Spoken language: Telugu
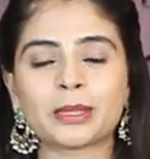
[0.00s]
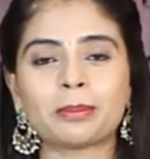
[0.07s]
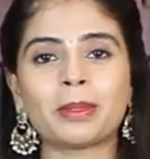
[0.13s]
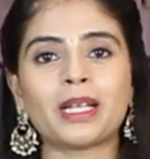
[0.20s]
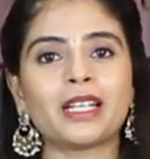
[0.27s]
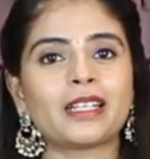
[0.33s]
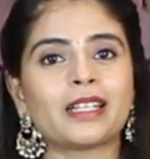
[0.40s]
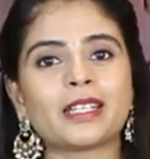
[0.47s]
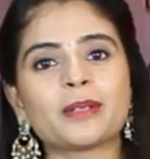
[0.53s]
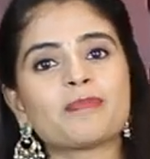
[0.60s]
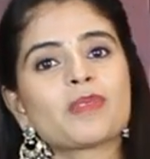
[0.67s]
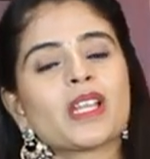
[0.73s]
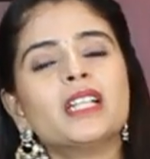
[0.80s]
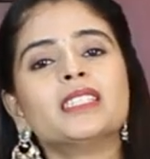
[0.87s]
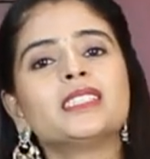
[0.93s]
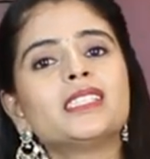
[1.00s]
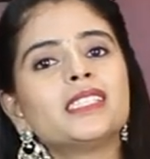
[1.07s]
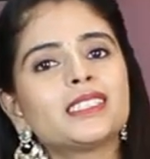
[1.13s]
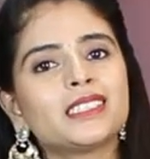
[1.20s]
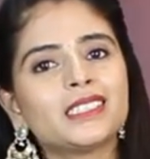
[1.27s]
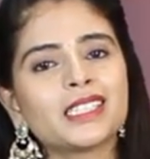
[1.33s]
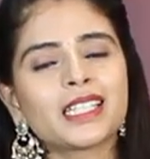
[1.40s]
చెప్పాలంటే
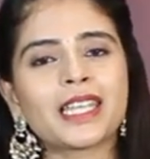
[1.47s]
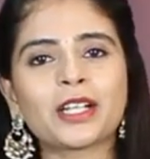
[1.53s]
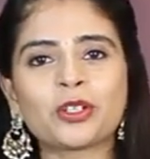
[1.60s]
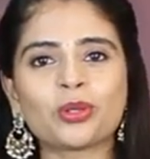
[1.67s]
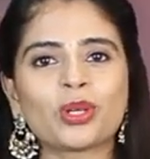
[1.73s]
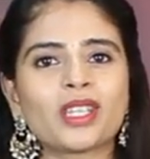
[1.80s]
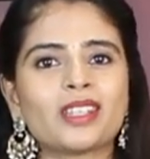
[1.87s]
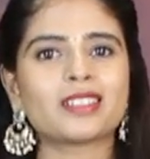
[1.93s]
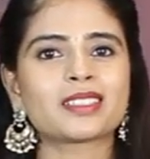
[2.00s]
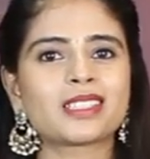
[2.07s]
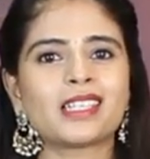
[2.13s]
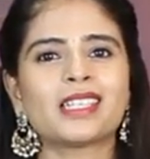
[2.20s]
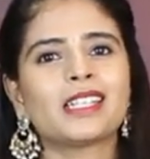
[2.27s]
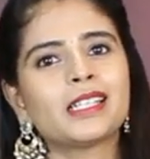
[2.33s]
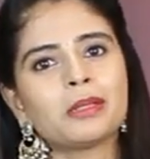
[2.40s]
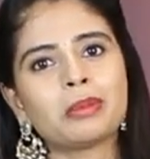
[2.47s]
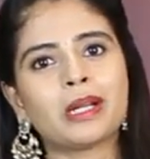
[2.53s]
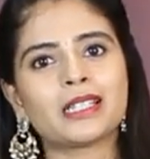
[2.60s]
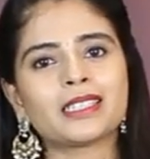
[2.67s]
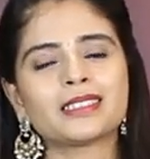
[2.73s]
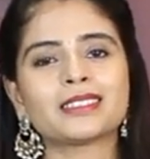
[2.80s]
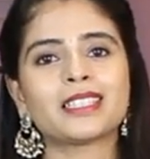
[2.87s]
చిన్న చిన్న గెట్ టుగెదర్స్కి కిట్టి
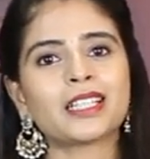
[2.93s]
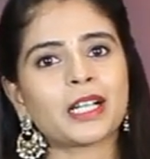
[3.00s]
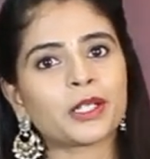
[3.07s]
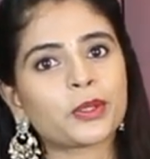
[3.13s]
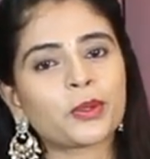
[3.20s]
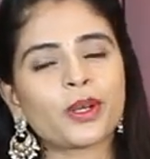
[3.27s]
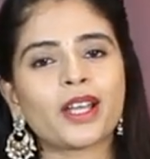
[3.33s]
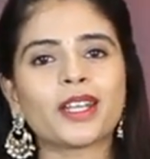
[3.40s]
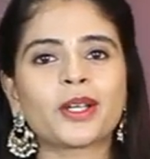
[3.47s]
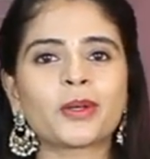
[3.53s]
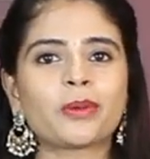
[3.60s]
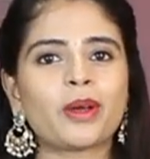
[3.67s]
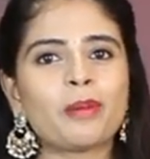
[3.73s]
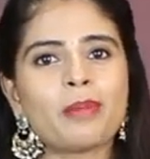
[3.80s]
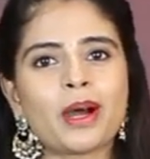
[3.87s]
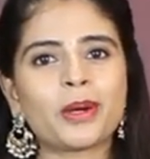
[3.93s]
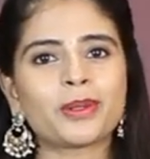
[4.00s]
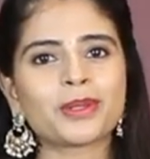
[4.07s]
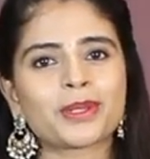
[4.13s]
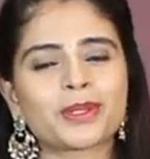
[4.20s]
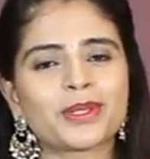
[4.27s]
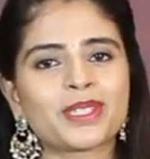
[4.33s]
పార్టీస్కి కట్టుకోవడానికి కూడా
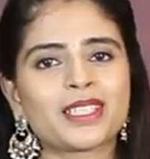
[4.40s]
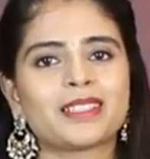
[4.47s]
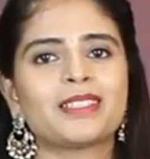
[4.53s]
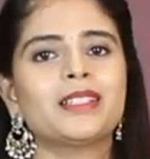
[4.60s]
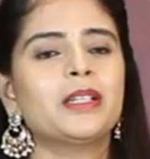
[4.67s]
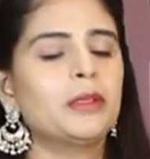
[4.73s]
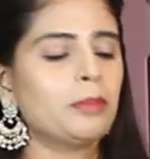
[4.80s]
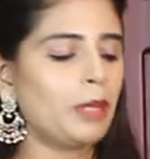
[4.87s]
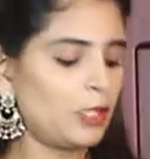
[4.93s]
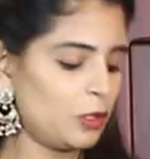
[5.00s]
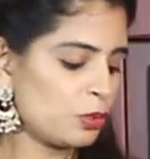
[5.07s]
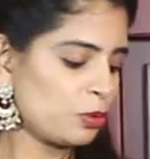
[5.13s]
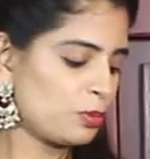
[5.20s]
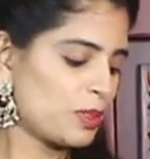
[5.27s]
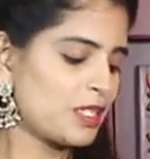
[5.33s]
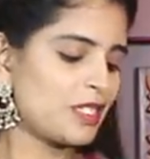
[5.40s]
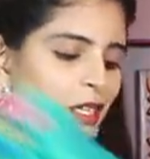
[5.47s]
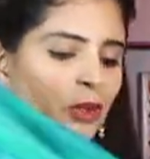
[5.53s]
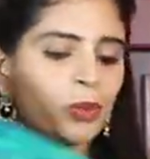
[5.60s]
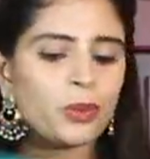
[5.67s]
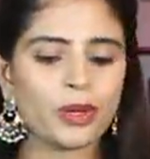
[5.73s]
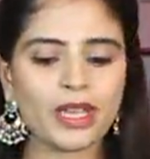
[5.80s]
బాగుంటుంది పళ్ళు
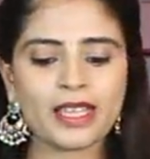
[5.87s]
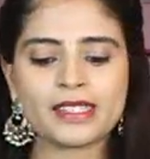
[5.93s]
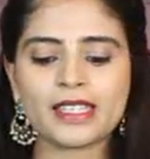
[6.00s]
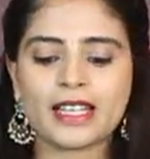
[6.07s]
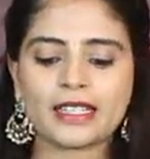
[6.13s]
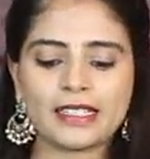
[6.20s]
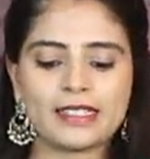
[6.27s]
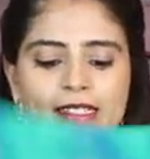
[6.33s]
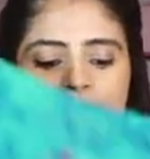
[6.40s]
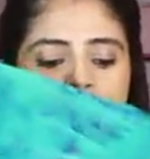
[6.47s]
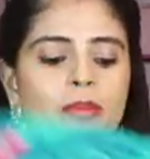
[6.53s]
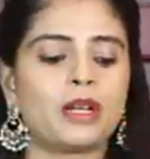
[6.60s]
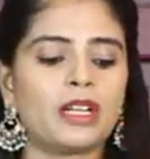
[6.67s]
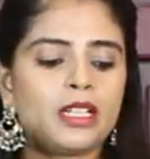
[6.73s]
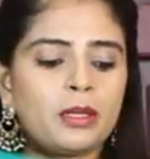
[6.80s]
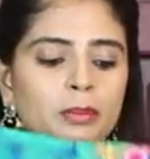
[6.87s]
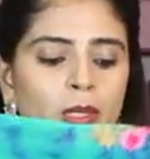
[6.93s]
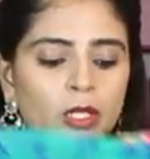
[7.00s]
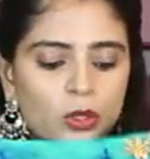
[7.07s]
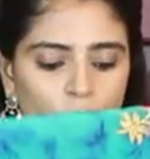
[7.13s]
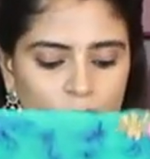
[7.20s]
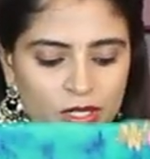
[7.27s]
చూపిస్తాను ఎగ్జాక్ట్లీ సేమ్ రన్నింగ్
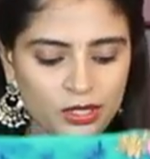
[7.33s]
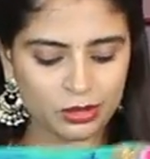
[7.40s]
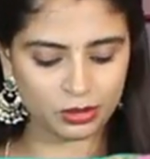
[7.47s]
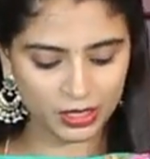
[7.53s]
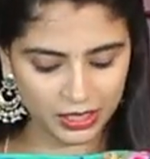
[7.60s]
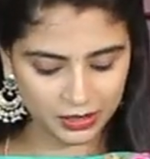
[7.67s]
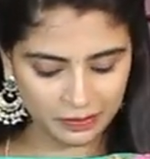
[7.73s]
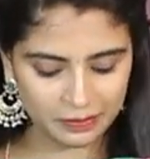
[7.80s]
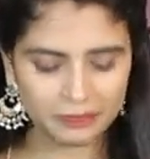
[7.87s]
పళ్ళు వస్తుంది